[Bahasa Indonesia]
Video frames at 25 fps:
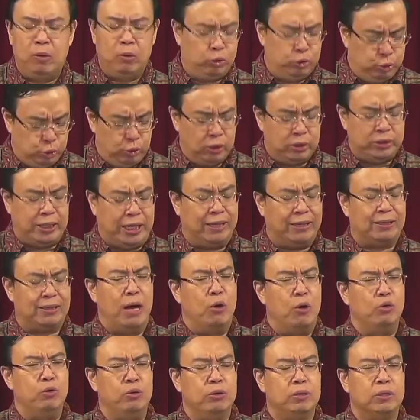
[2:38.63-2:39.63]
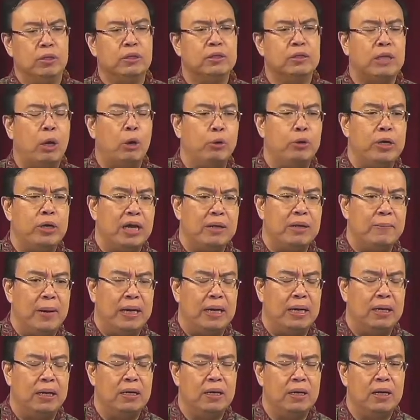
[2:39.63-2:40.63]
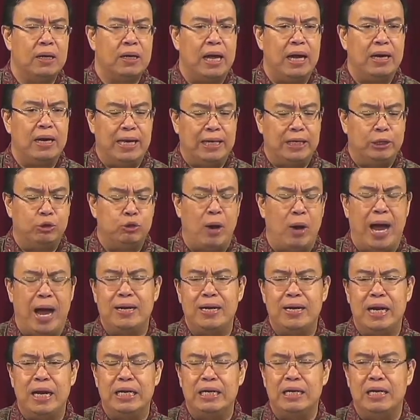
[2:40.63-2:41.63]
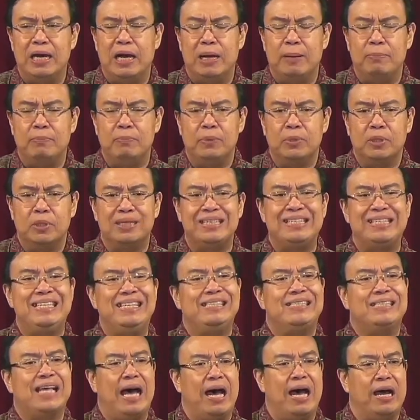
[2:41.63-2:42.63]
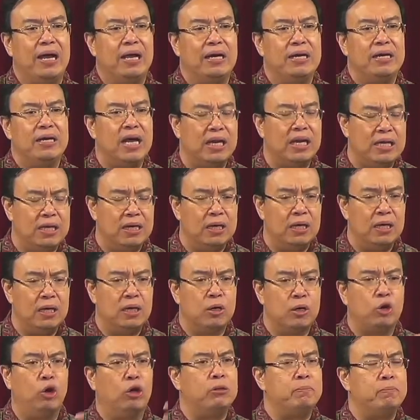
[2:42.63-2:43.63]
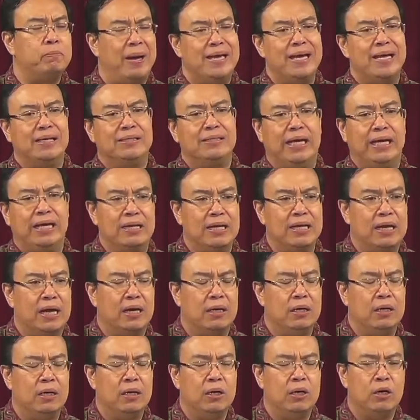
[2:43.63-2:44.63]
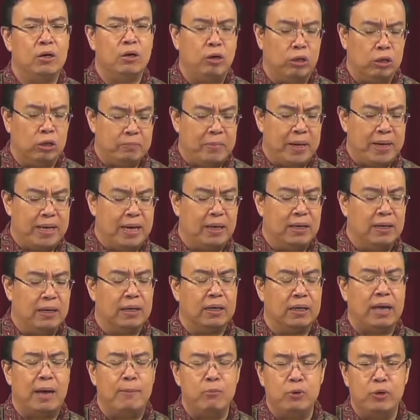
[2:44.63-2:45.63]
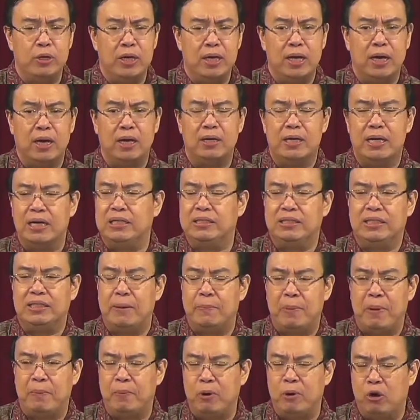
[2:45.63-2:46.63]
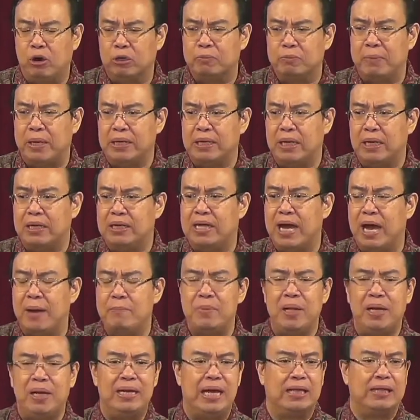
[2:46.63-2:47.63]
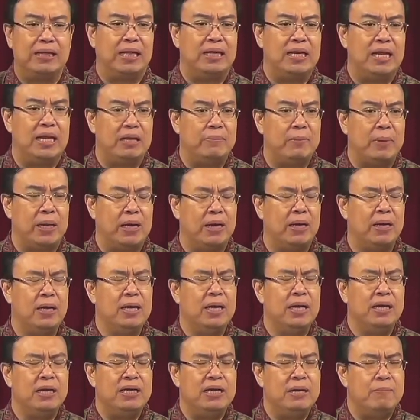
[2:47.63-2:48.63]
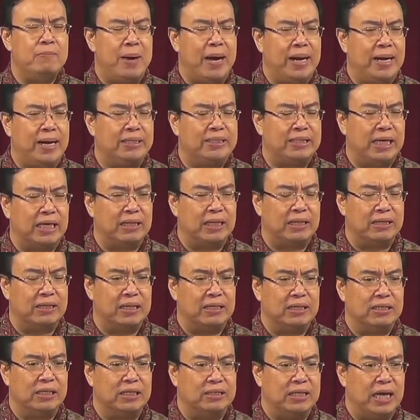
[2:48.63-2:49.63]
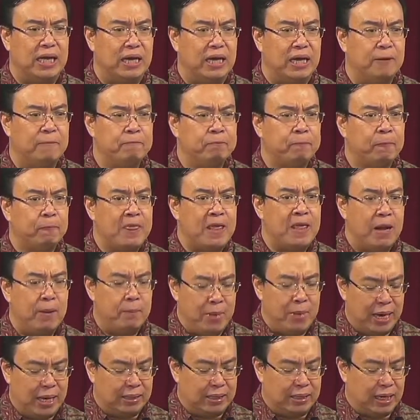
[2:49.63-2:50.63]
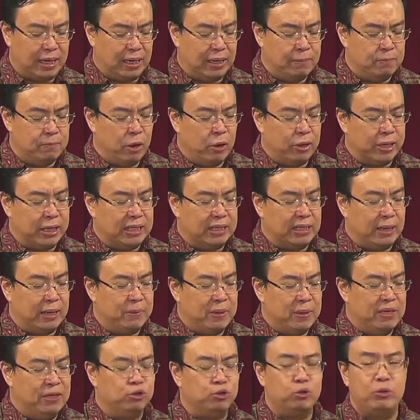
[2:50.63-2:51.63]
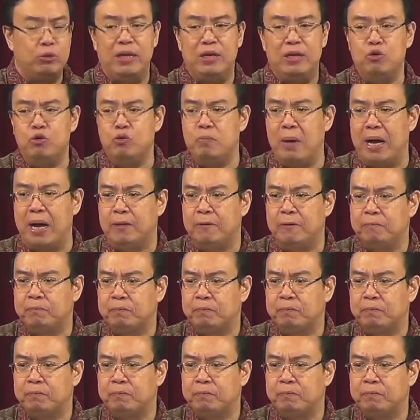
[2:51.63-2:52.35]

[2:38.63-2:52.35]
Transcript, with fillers: Sudah saya tahu. Tahu dari mana? Karena itu ada di dalam kisah dari khotbah yang saya dengar. Khotbah yang kamu dengar dari siapa pengkhotbahnya? Dia ambil data dari mana? Di mana catatan sejarah yang mengatakan bahwa kitab ini sudah diubah?